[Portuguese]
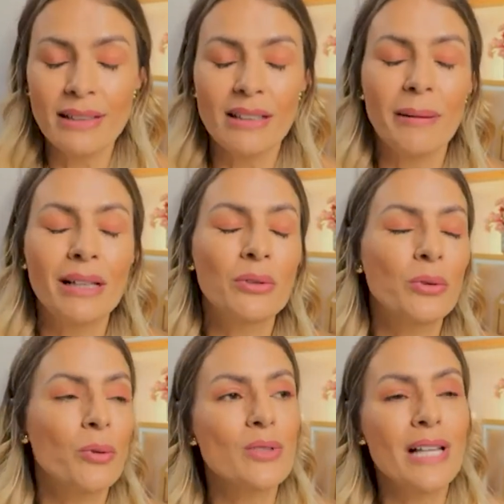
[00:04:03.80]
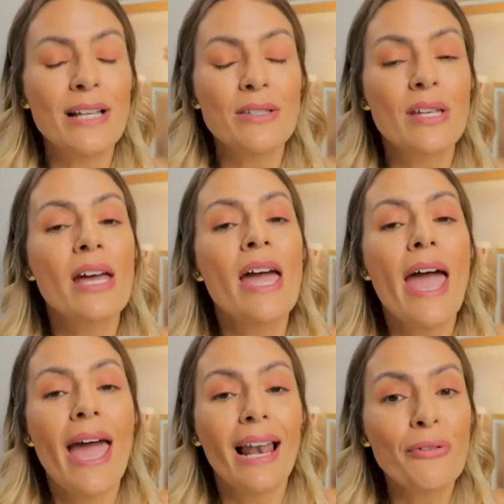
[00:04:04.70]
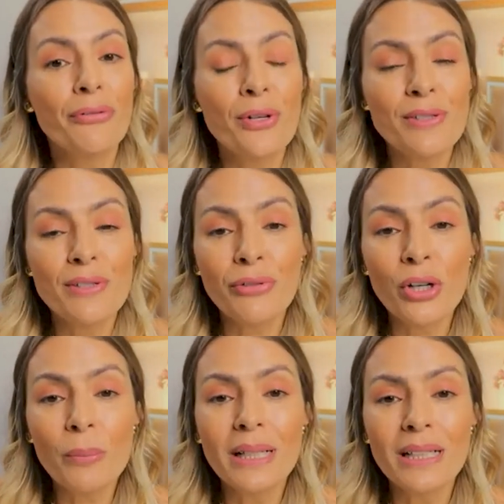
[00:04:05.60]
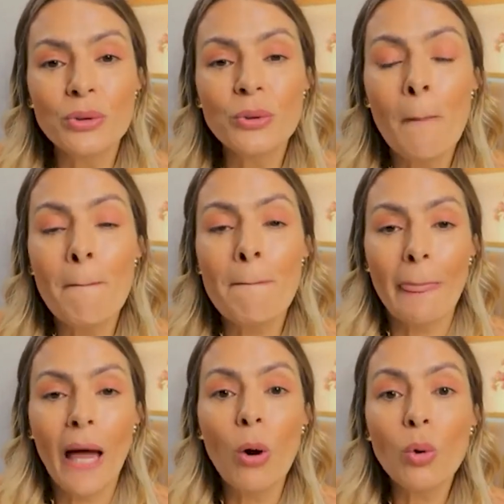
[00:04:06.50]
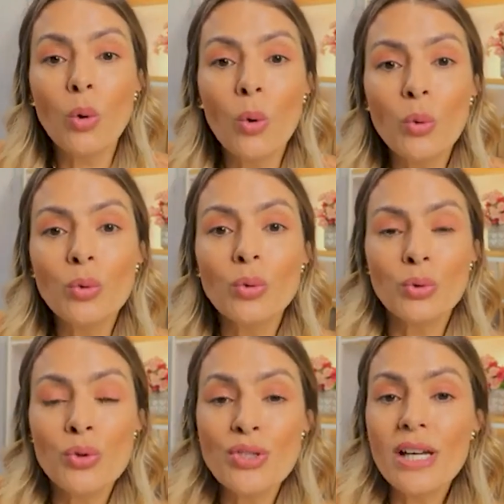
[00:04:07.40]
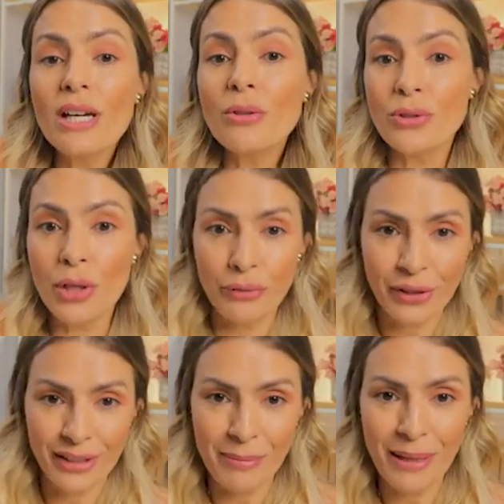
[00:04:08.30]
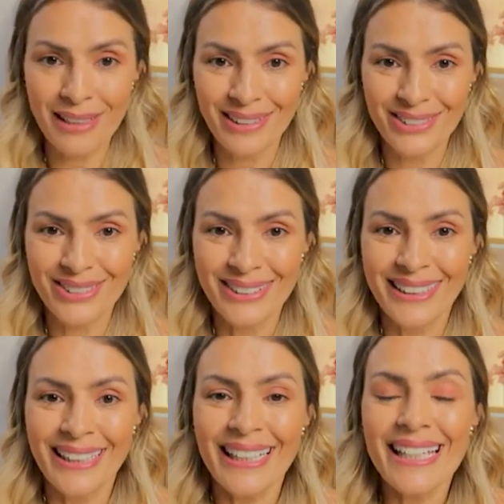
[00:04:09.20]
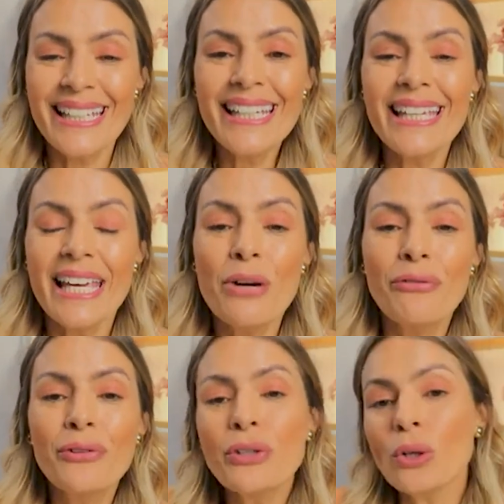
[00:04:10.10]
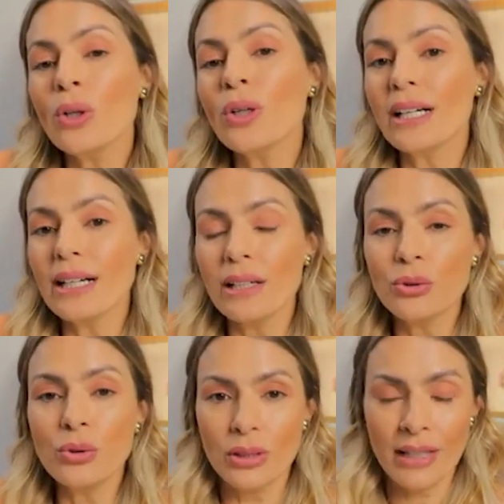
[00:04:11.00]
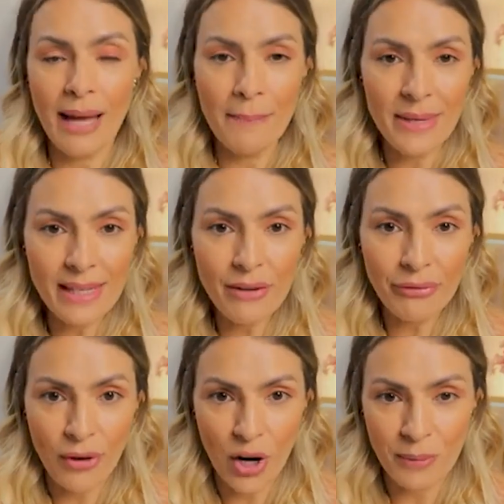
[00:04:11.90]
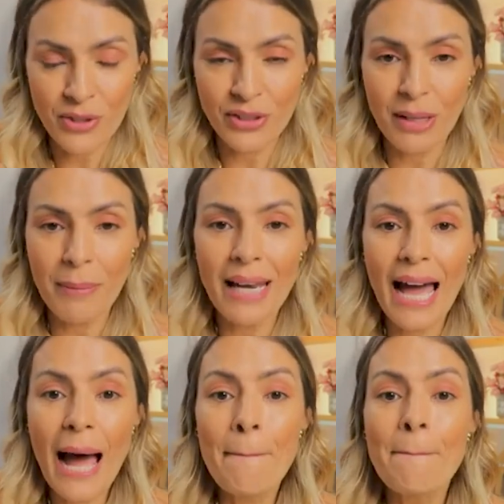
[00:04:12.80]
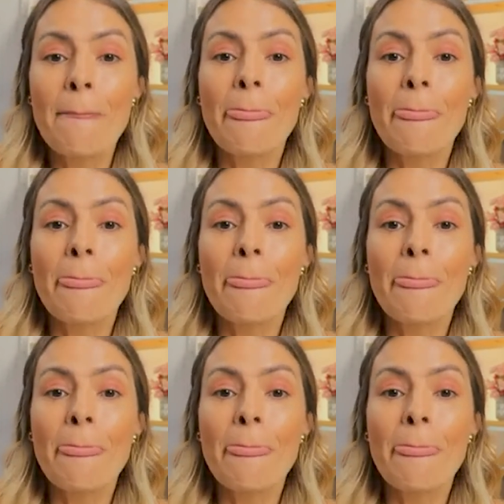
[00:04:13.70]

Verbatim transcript: né, trabalhando com os laços, ela foi se formando ao longo dos anos que eu fui trabalhando. E eu fui colocando na minha forma de trabalhar